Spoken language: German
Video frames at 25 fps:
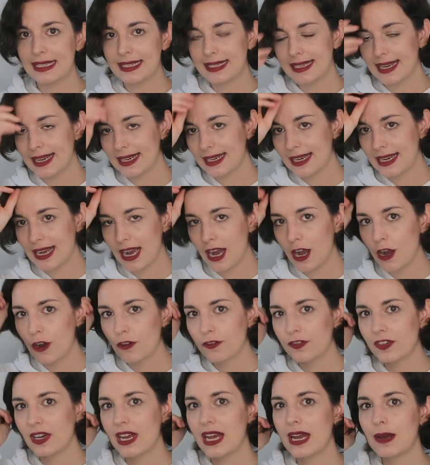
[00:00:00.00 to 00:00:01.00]
die ich da
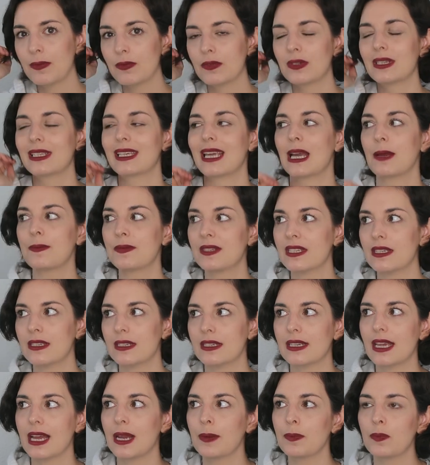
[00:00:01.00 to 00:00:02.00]
gekauft habe und ich habe sie
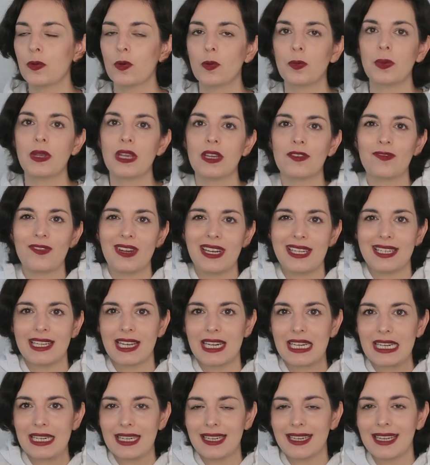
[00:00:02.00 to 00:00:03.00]
nicht anprobiert, weil
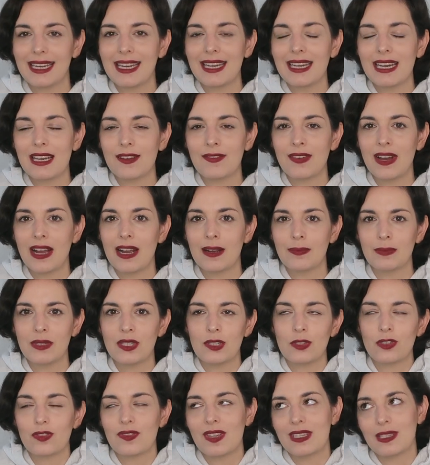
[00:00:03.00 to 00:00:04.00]
ich hatte den Kinderwagen
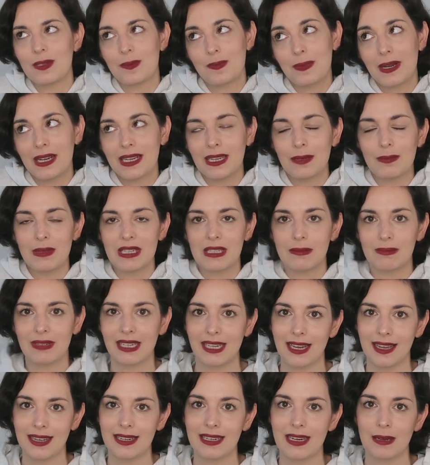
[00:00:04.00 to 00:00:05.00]
bzw. den Buggy mit dem
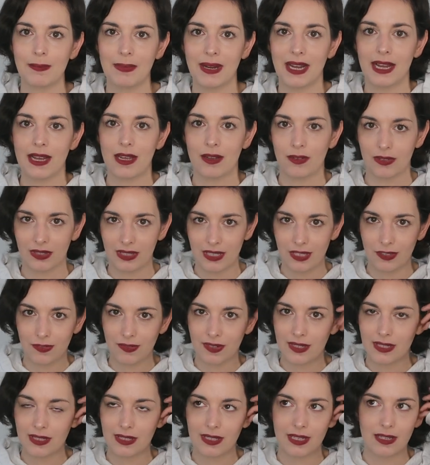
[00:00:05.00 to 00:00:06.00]
Kleinen dabei und
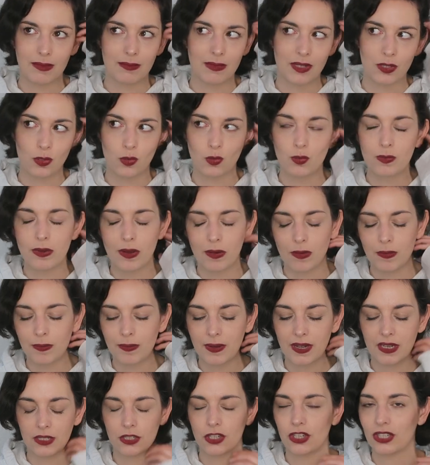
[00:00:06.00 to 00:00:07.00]
ich finde das dann immer super
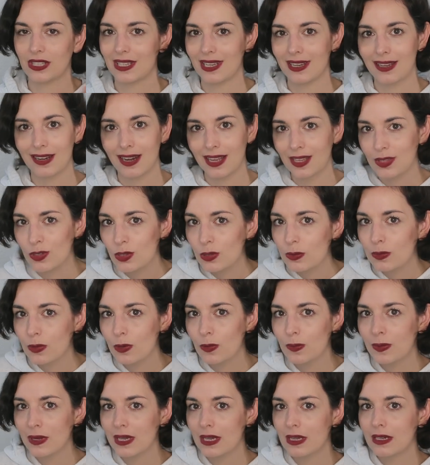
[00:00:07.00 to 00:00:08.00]
unpraktisch, Sachen
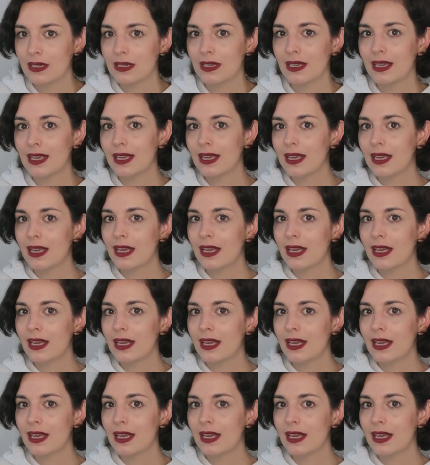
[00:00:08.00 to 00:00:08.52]
anzuprobieren,